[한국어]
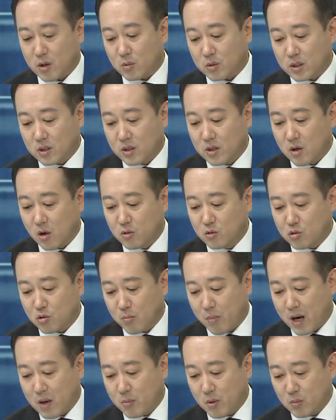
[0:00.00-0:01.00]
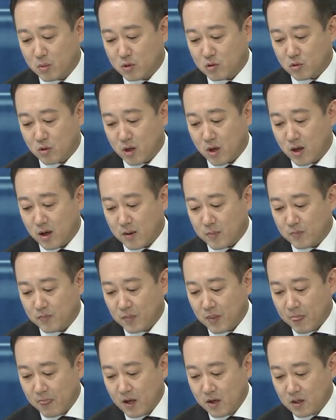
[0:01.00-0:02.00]
하 특히 연준 발표문 중에
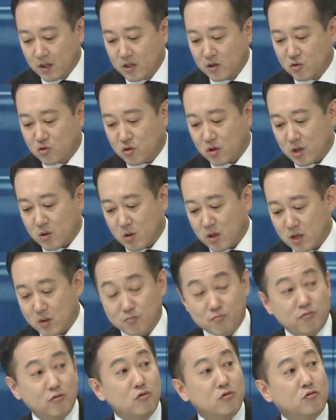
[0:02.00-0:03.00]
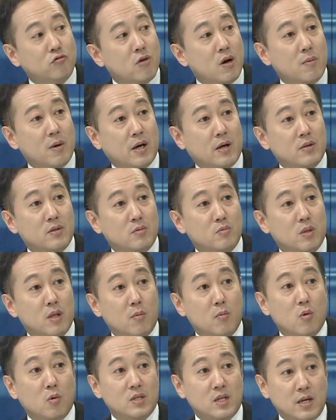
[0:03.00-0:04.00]
긴축에 관한 문구가 바뀌었습니다.
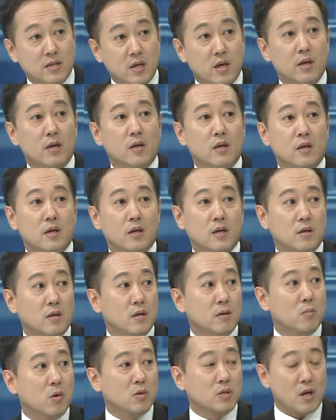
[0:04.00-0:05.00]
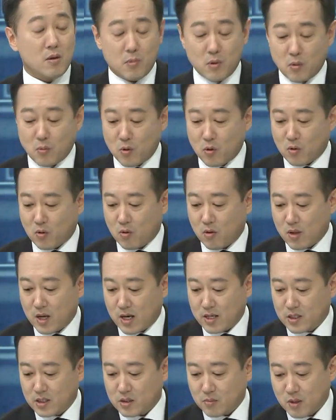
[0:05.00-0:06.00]
뭐 자세히 네. 뭐 살펴볼 건
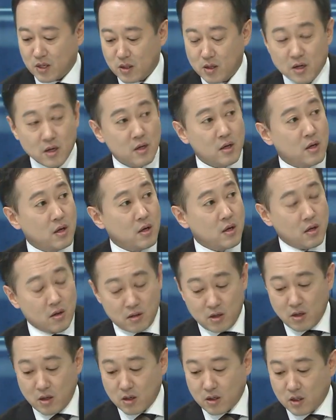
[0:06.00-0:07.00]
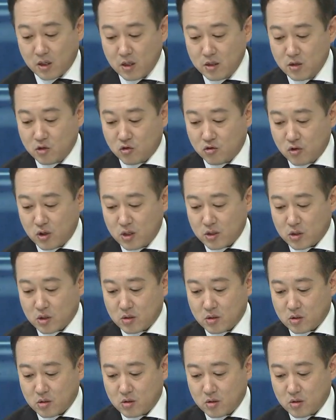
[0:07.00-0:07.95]
아니지만 볼까요? 네. 예, 긴축이 화면에 띄워